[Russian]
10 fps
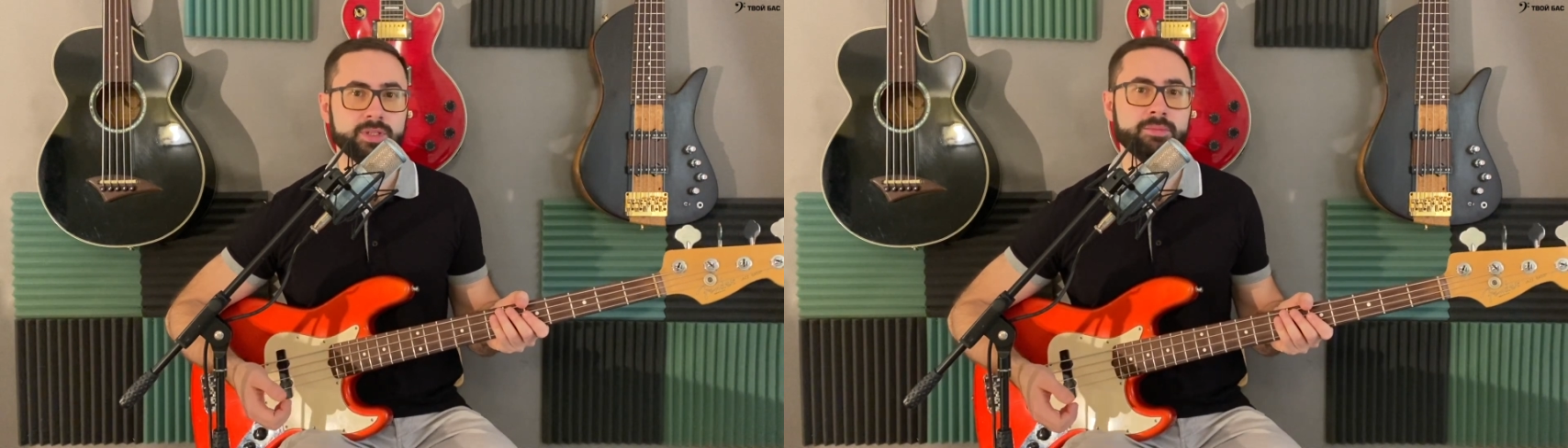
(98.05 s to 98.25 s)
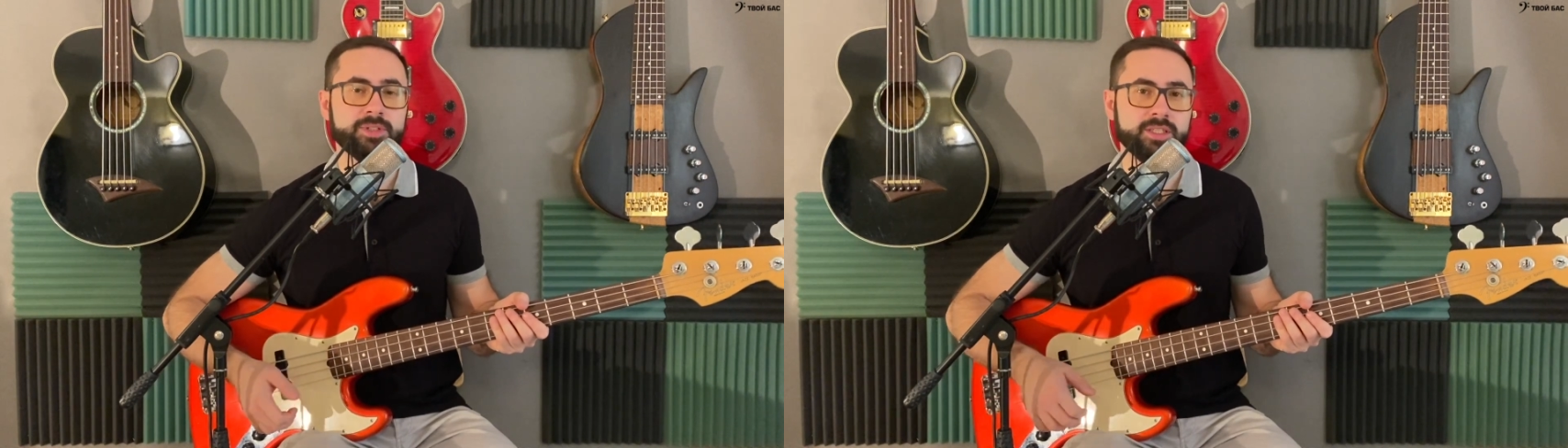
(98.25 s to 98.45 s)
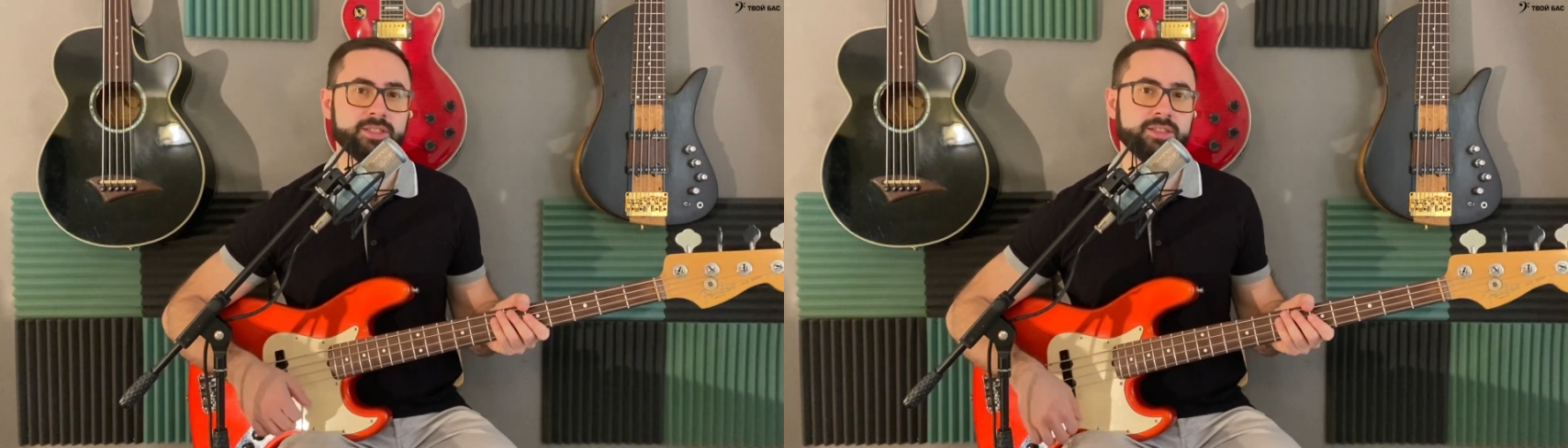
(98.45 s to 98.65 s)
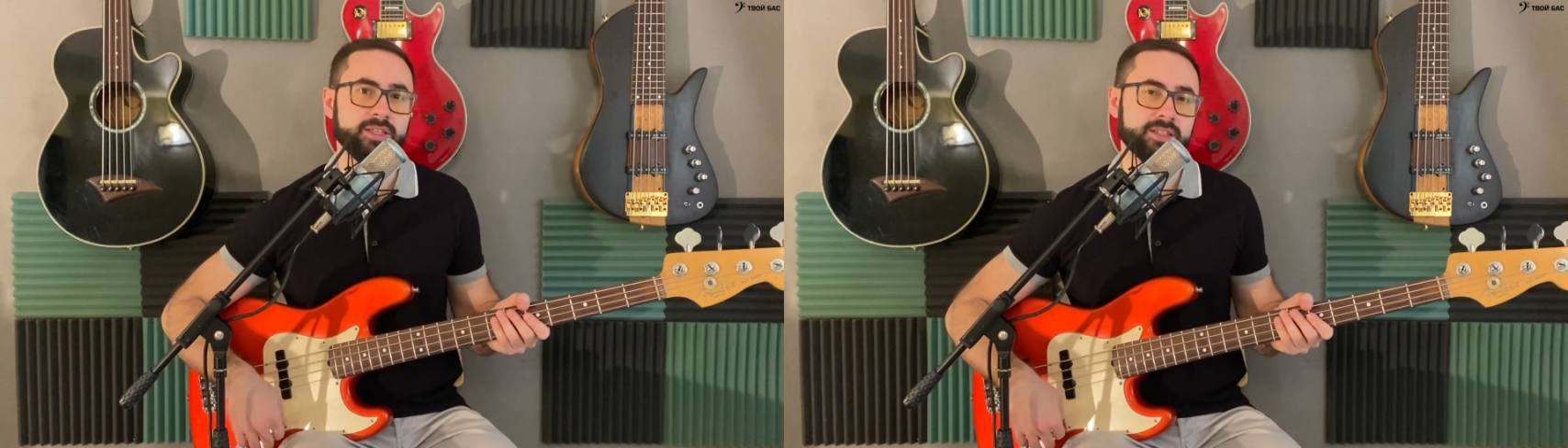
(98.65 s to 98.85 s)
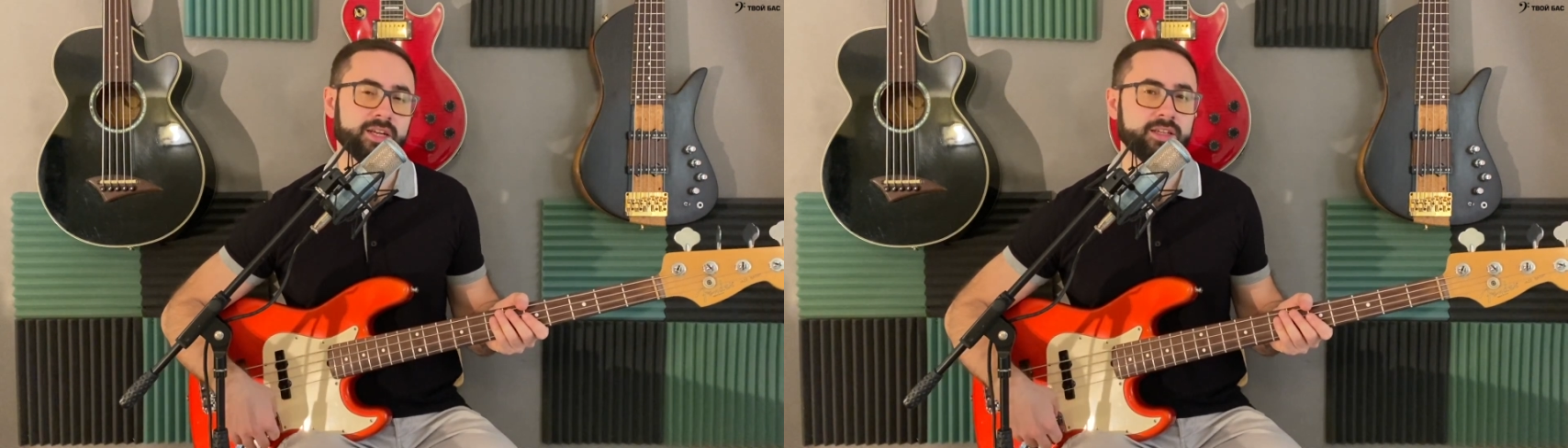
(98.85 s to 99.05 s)
Темп здесь,
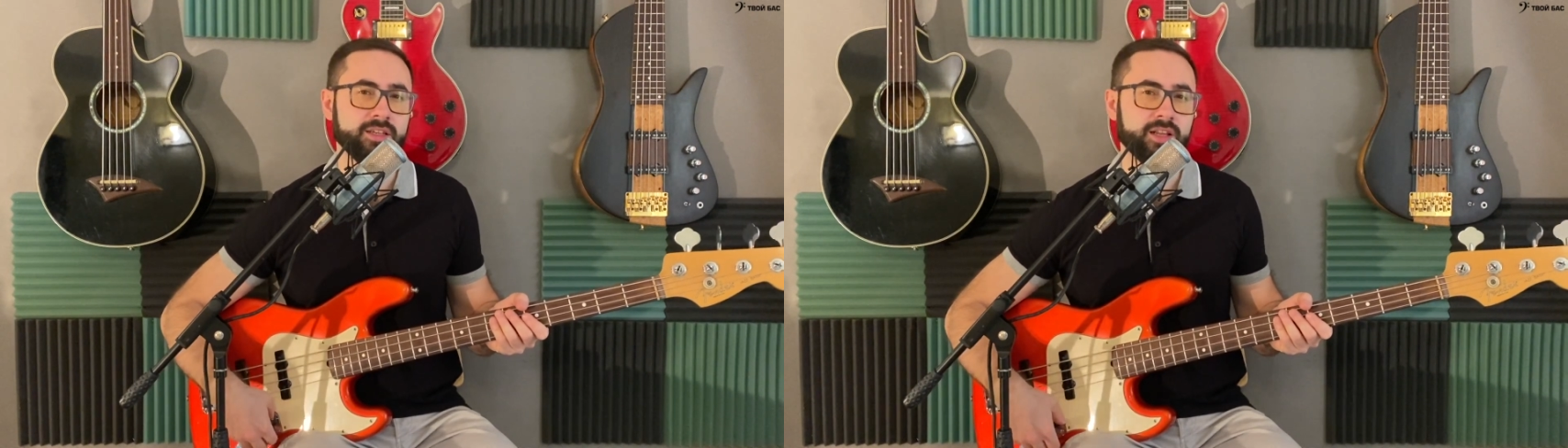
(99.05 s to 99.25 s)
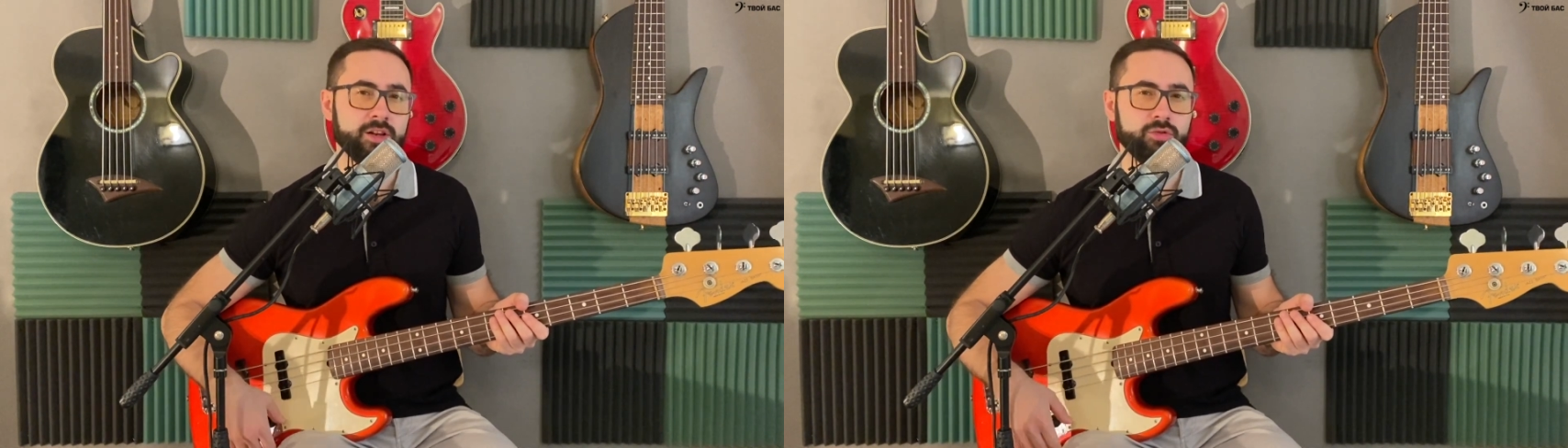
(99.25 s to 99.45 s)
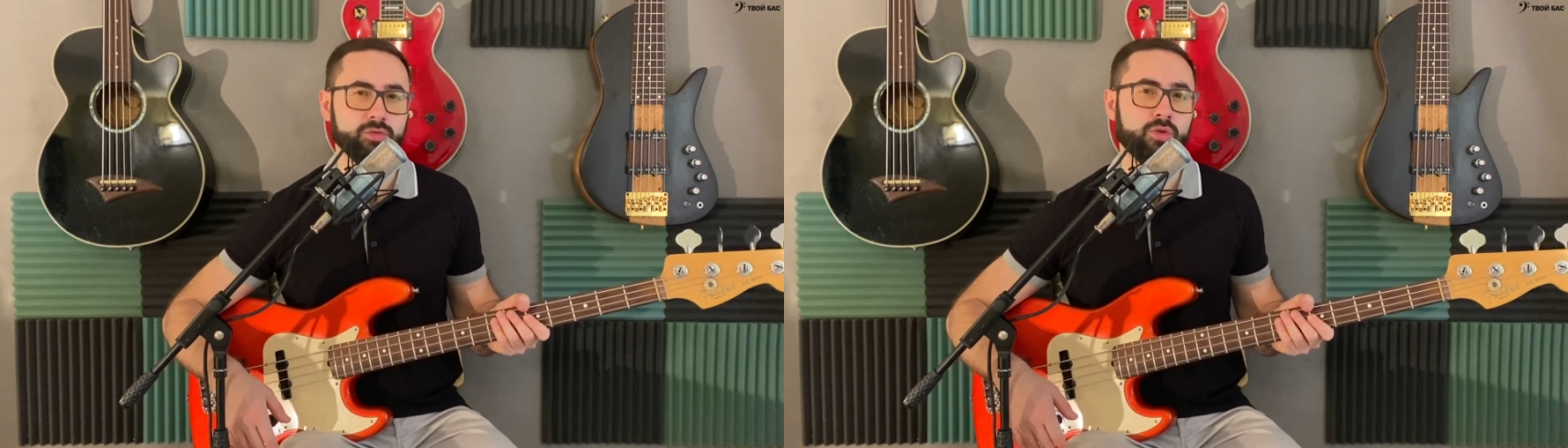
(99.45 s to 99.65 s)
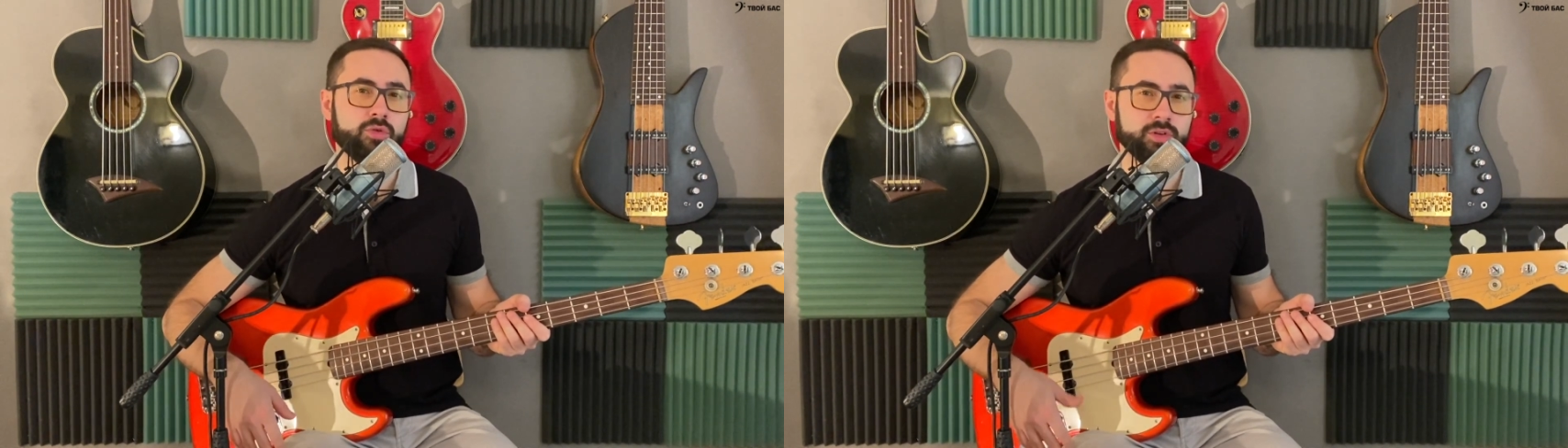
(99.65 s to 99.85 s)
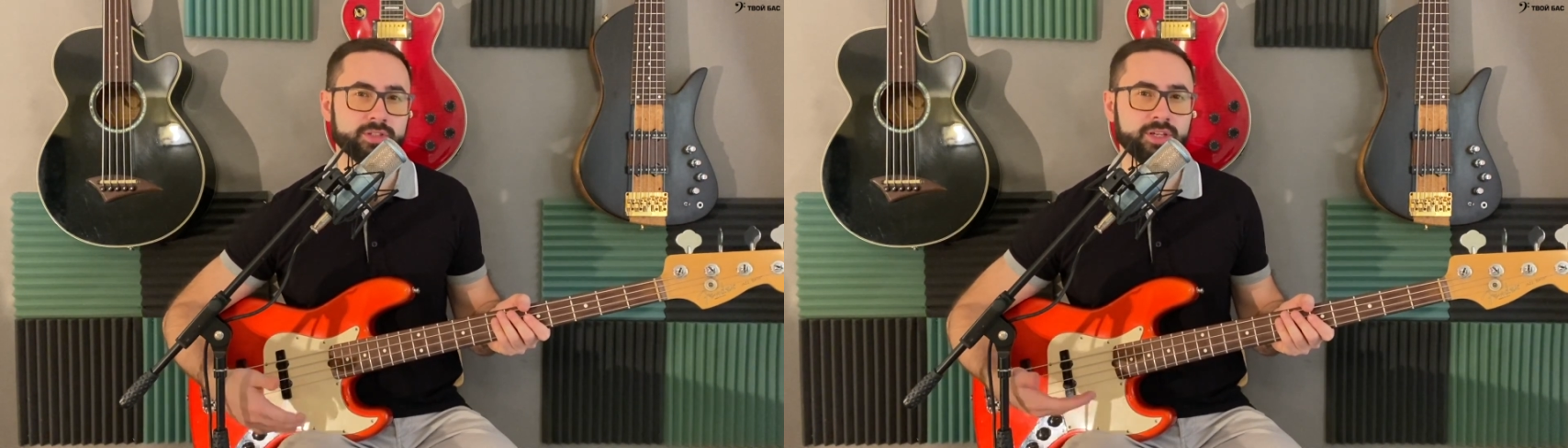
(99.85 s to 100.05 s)
кстати, оригинальный
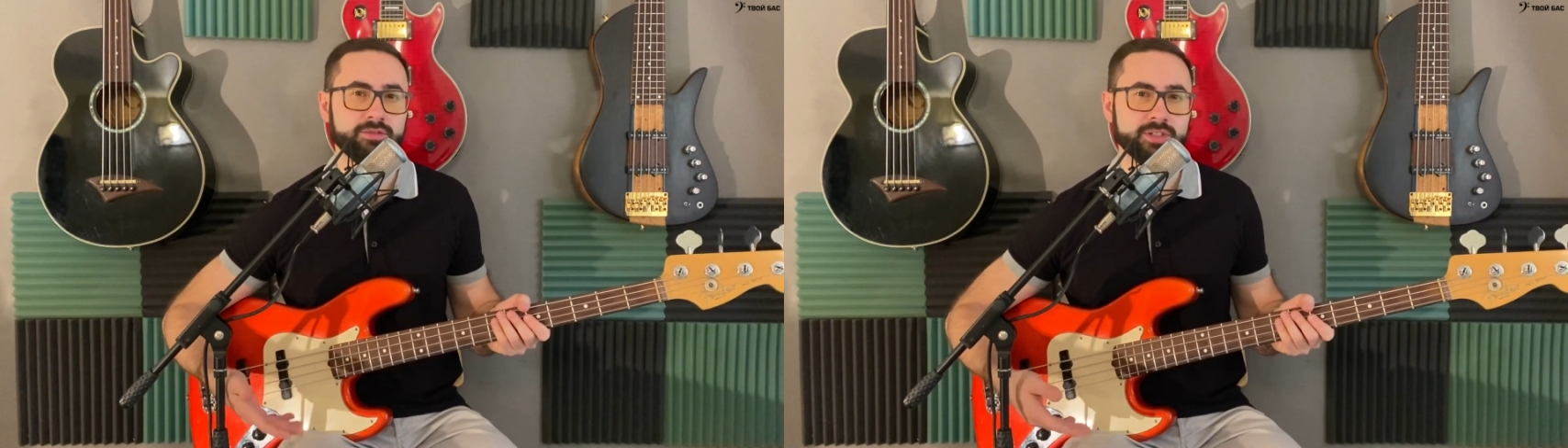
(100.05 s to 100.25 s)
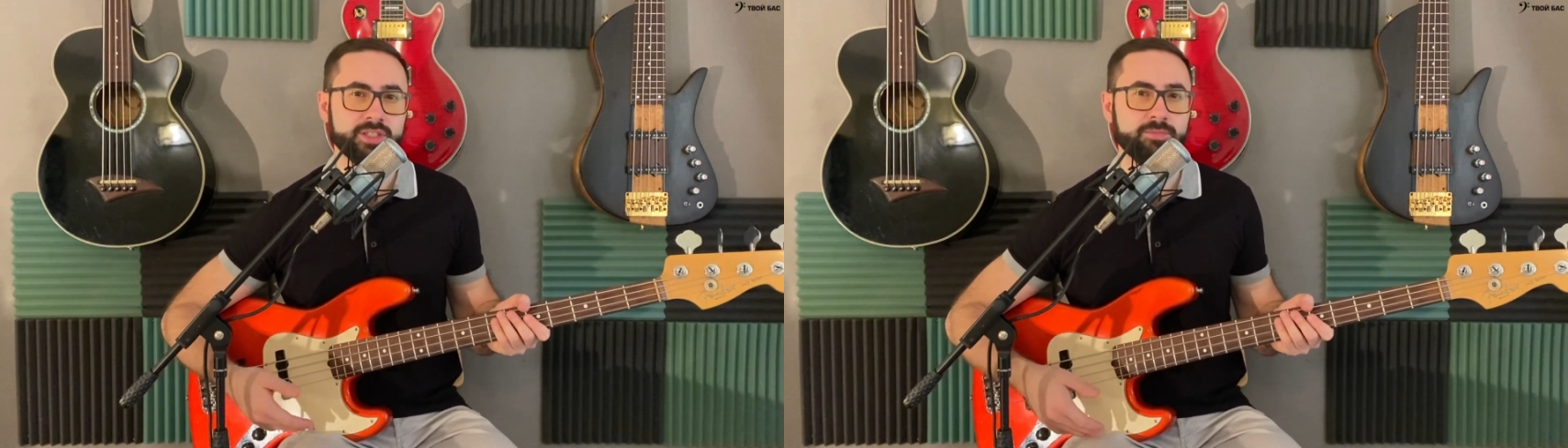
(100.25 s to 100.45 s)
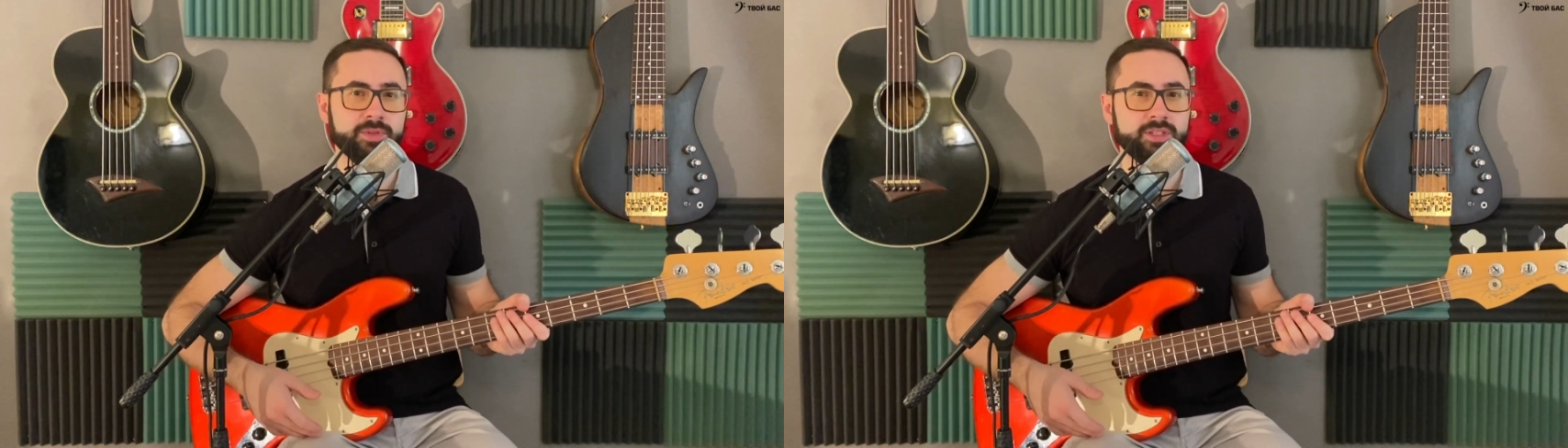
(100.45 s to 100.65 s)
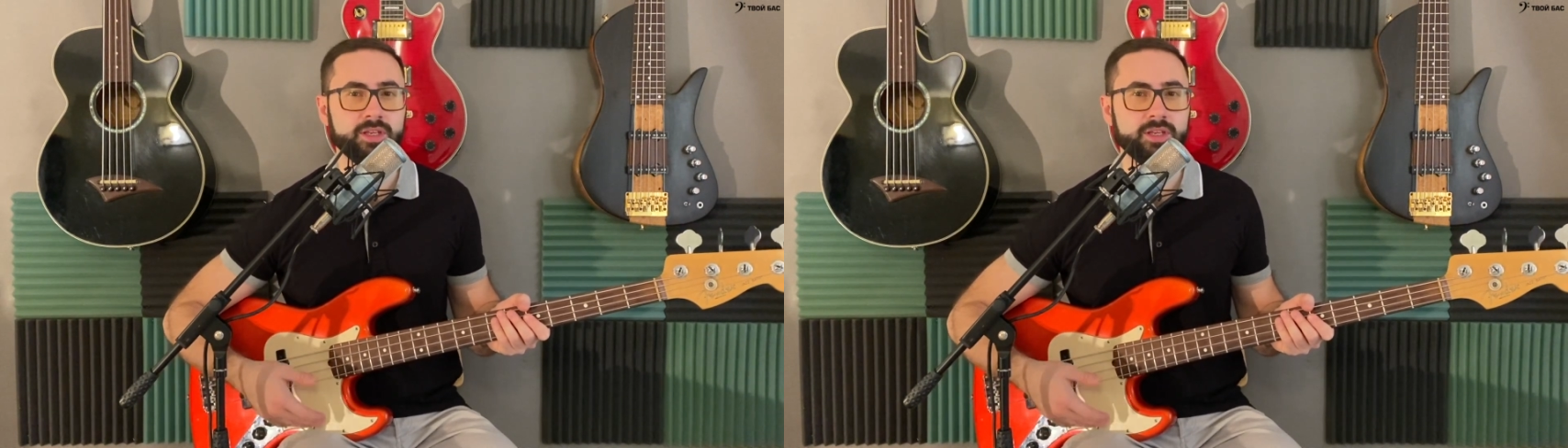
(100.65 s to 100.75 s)
около 125,